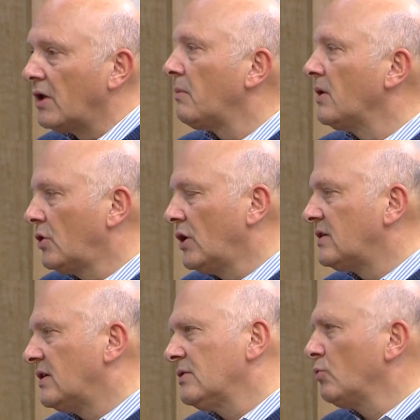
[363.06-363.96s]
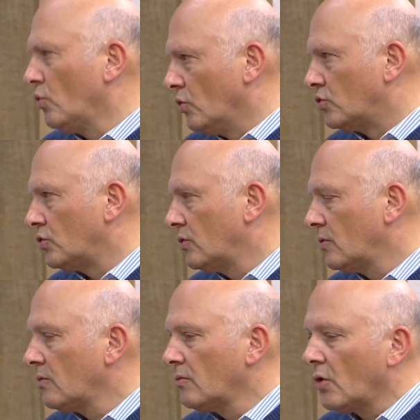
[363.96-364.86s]
Bayat balık yerseniz bu olur.
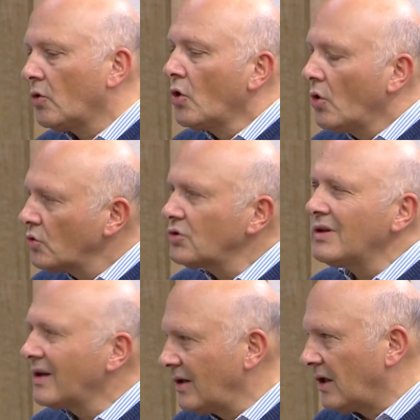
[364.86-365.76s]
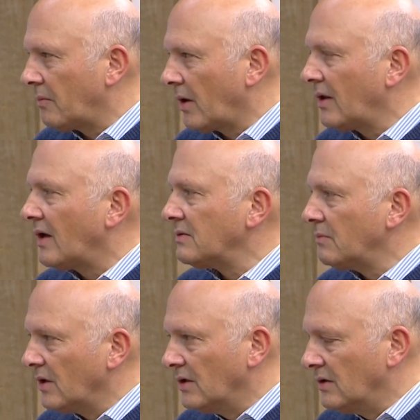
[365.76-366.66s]
Onun için dikkat etmek
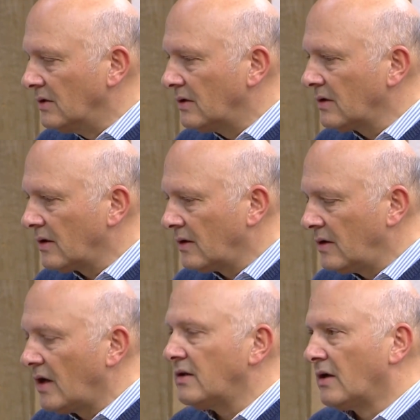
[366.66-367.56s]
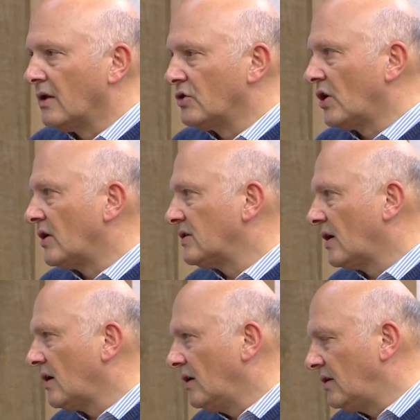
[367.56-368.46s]
lazım. Balığın e, nereden
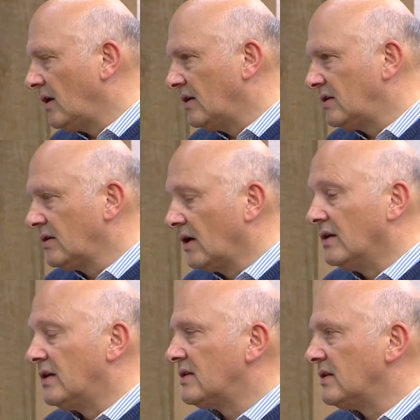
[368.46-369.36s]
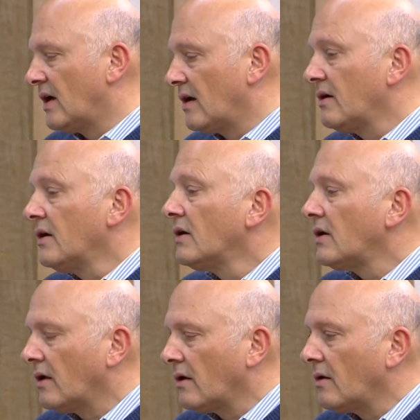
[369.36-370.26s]
alacağınıza, kaliteli, kalitesine,
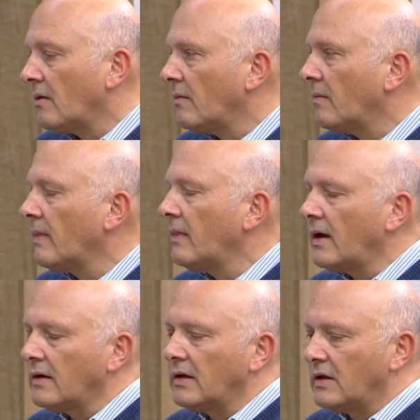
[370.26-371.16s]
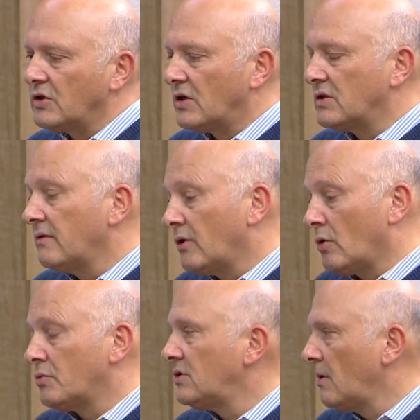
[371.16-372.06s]
nerede e, yiyeceğinize. Nerede yiyeceğinize. En
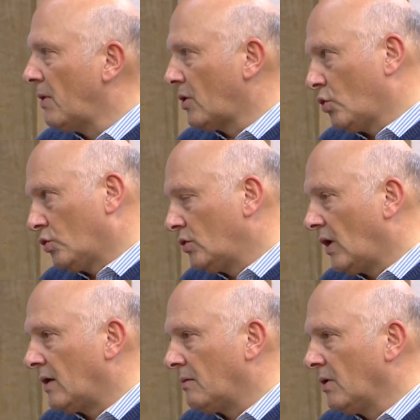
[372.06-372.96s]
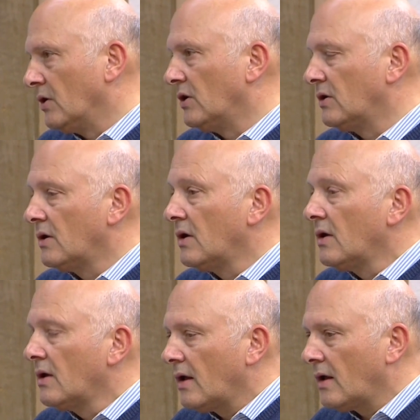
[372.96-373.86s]
önemlisi de barkod yani balığın
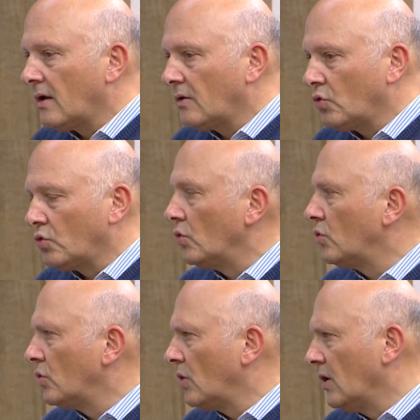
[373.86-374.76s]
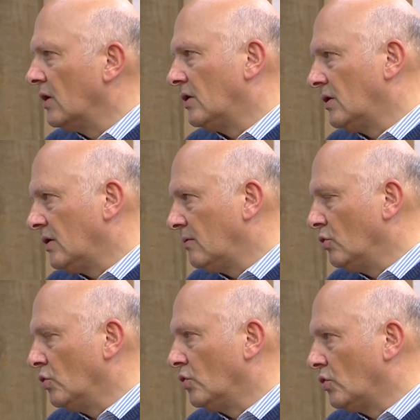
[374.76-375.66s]
e, tutulduğu,
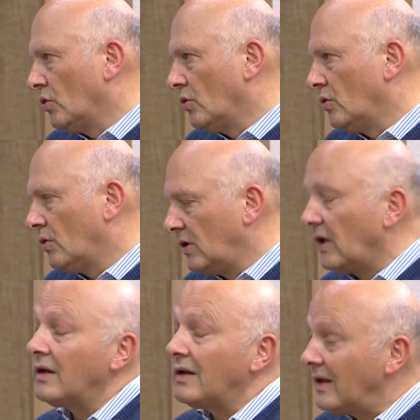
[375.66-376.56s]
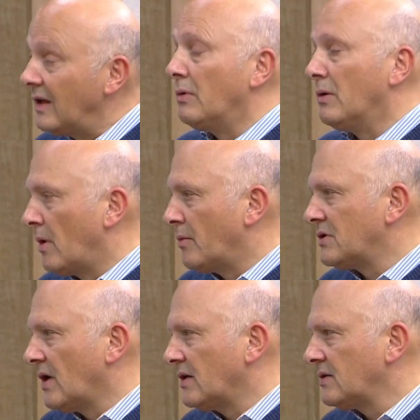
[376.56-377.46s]
alındığı, bulunduğu yeri iyi
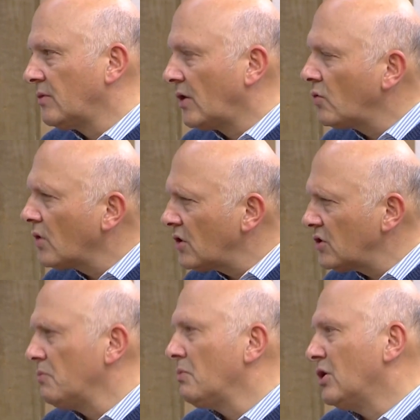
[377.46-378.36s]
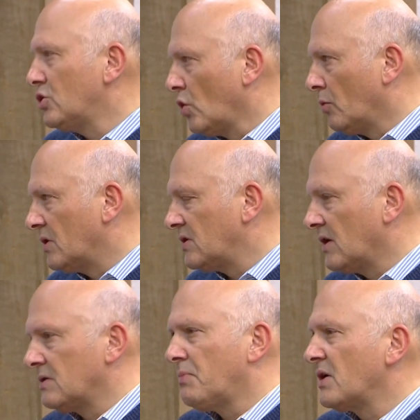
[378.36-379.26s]
bilmemiz lazım. Yani tüketicinin bilinçli olması
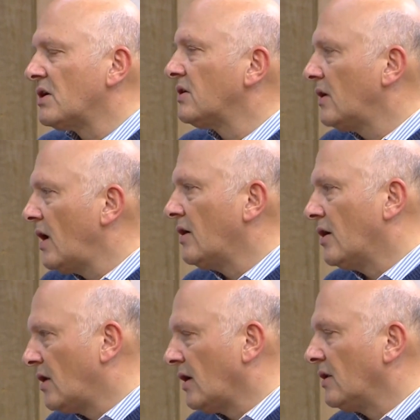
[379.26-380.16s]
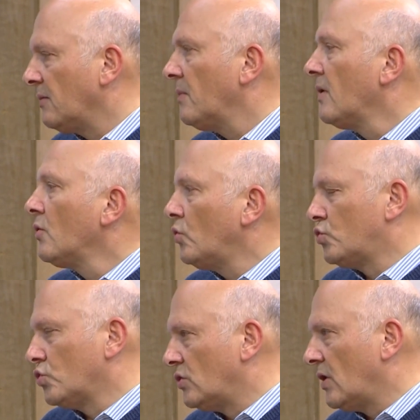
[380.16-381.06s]
lazım. Pazardan her yerden gidip
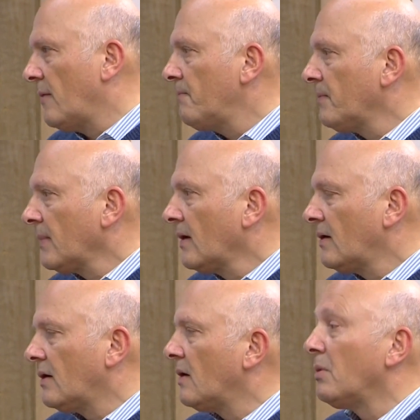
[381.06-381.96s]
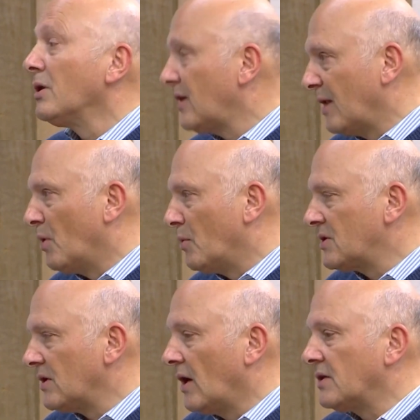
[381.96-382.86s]
ucuz diye e, balık
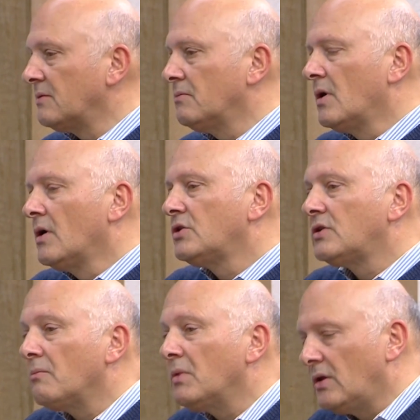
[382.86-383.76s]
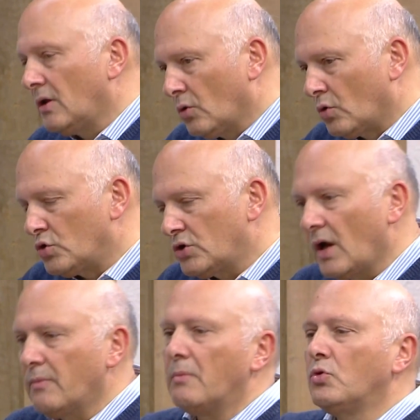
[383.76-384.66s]
almaması lazım. İşte midye görünce
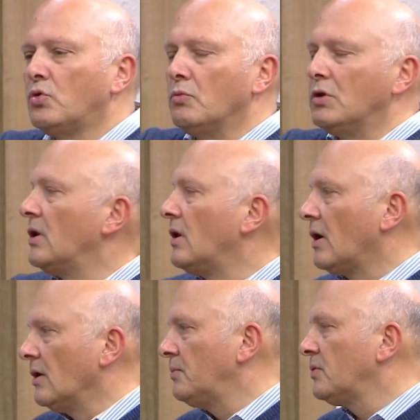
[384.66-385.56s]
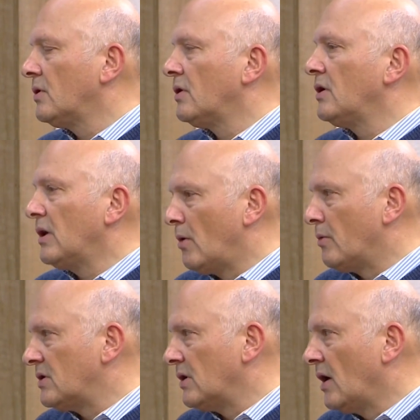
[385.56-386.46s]
hemen bütün midyeleri alıp e,
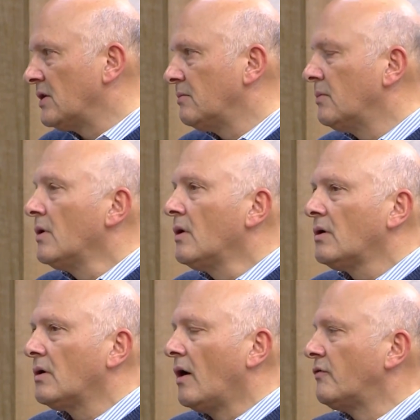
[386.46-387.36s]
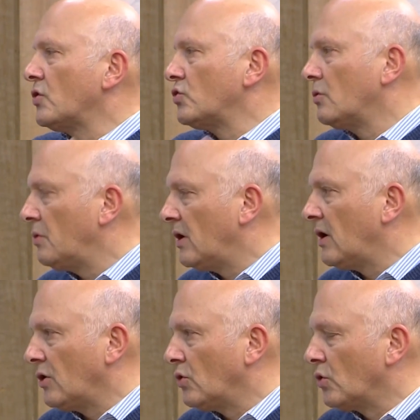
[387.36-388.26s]
yememesi lazım. E, hafta sonu bir
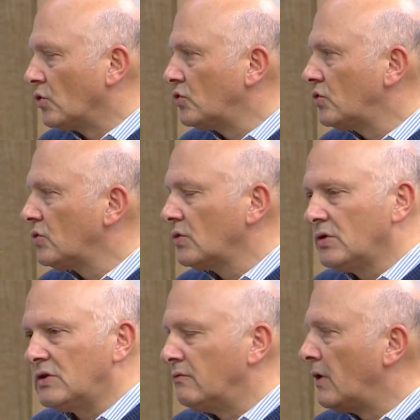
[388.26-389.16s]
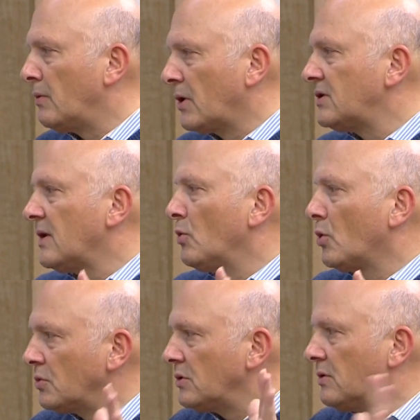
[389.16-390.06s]
yere gidiyoruz. İsim vermek
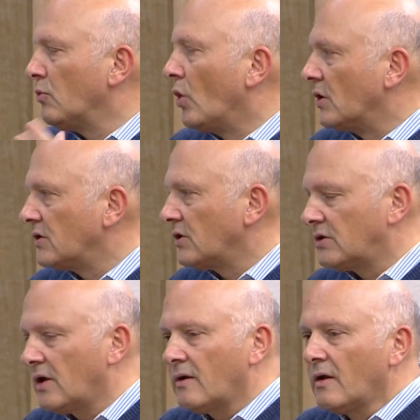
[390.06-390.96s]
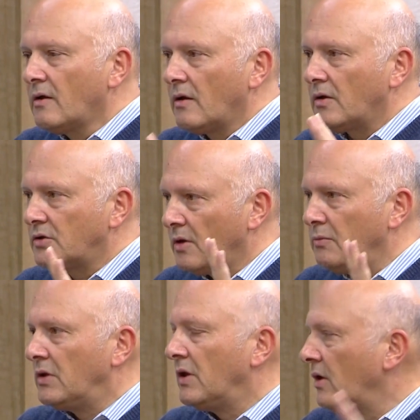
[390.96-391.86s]
istemiyorum. Şimdi hı hı. Boğaz'da işte e, işte
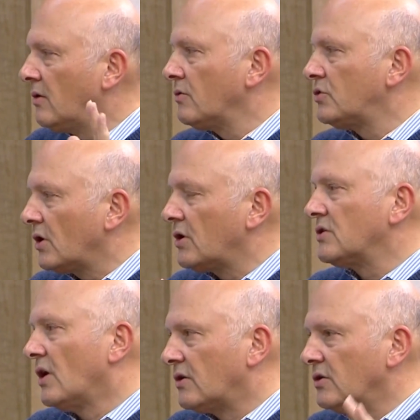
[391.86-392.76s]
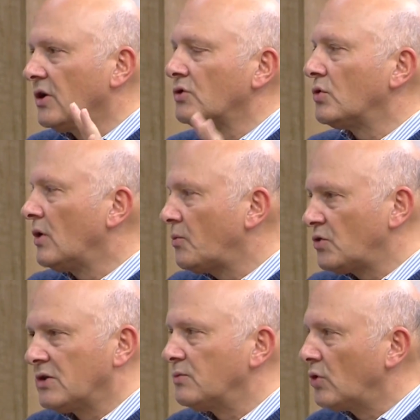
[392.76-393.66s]
midyeyi işte kızartacağız, onu
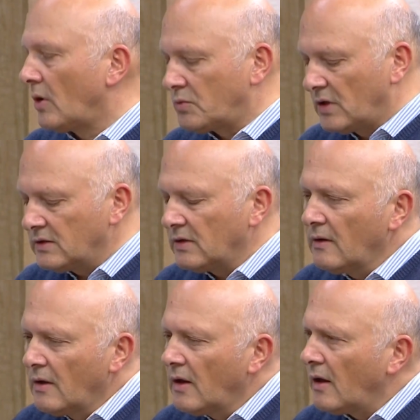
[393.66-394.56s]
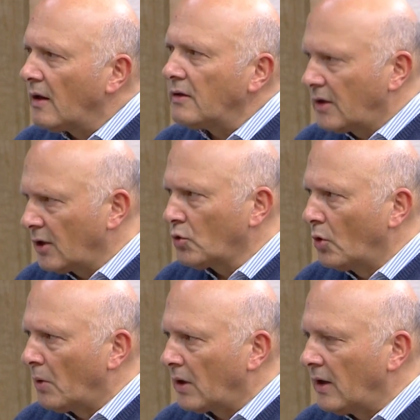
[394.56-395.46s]
yapacağız, bunu yapacağız. E,
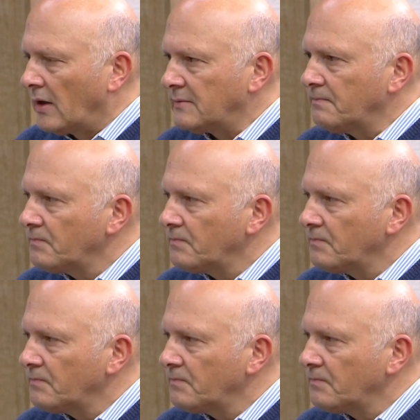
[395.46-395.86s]
dikkatli olmak lazım.